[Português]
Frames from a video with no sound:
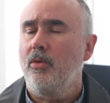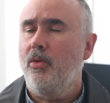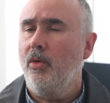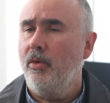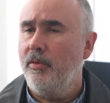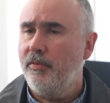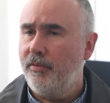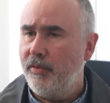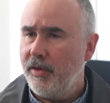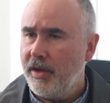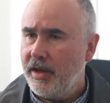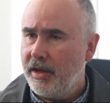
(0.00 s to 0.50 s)

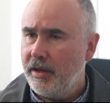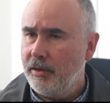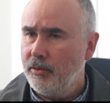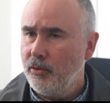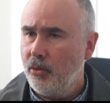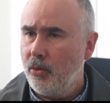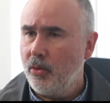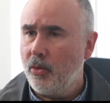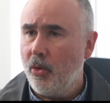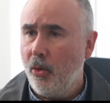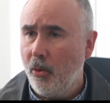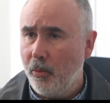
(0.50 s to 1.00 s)

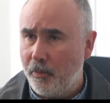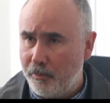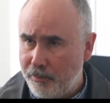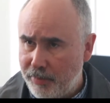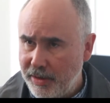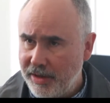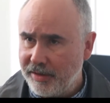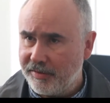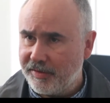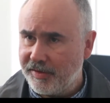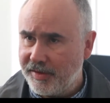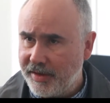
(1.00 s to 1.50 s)
governo
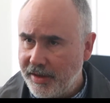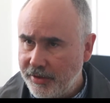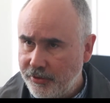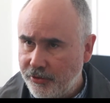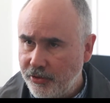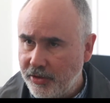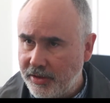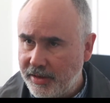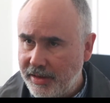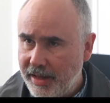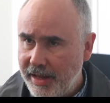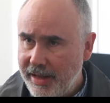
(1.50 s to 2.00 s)
golpista
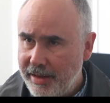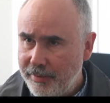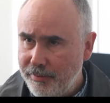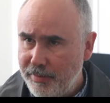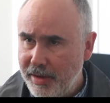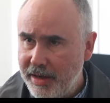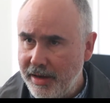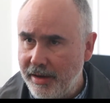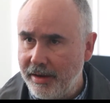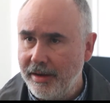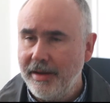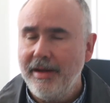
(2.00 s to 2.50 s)
de
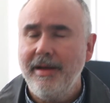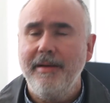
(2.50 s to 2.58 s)
Temer,